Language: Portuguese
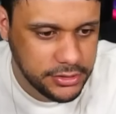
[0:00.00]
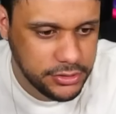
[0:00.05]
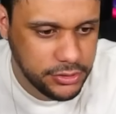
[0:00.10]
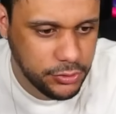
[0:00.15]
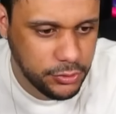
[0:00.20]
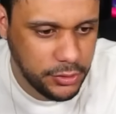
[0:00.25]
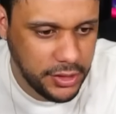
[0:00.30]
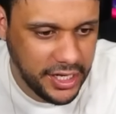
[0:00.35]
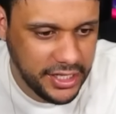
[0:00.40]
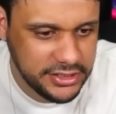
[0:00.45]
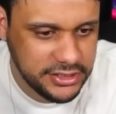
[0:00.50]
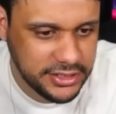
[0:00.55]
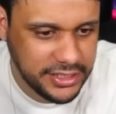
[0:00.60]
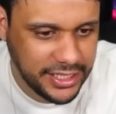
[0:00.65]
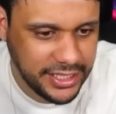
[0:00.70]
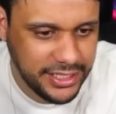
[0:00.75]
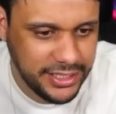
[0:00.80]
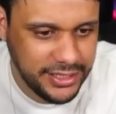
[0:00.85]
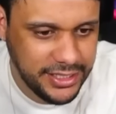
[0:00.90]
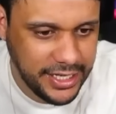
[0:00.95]
se o Red tá
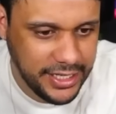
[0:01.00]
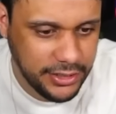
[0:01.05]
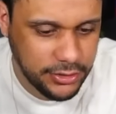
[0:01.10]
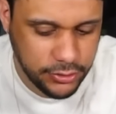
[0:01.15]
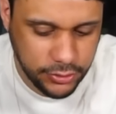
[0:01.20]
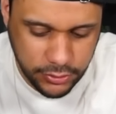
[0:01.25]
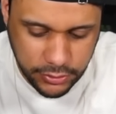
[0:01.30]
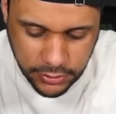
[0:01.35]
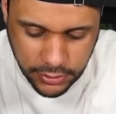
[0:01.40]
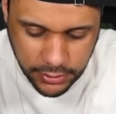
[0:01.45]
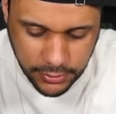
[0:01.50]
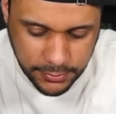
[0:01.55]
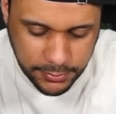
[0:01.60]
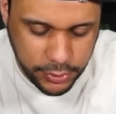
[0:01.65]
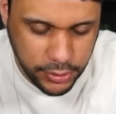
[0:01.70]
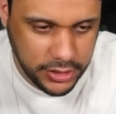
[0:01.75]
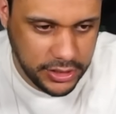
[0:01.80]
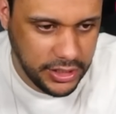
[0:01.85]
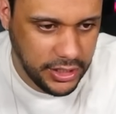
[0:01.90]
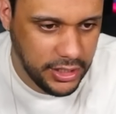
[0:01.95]
aqui dentro.
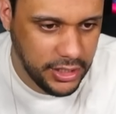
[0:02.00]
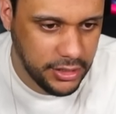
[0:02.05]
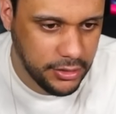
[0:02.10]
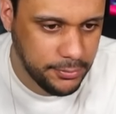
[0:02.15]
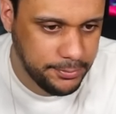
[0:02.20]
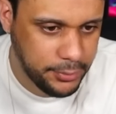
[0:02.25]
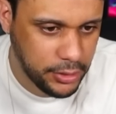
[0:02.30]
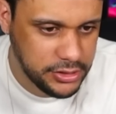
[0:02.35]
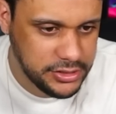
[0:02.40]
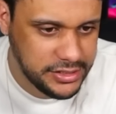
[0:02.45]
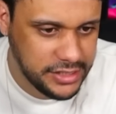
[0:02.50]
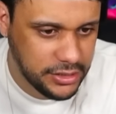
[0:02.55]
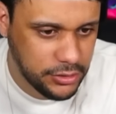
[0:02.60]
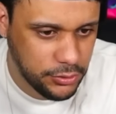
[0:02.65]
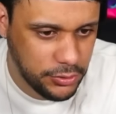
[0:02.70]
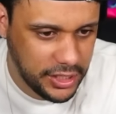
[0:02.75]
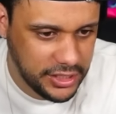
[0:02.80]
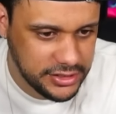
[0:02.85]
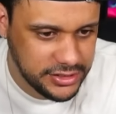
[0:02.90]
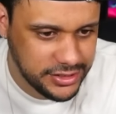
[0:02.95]
Porque pode ser que
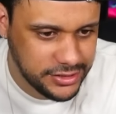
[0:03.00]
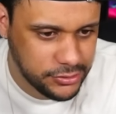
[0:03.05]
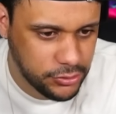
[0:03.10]
o Red se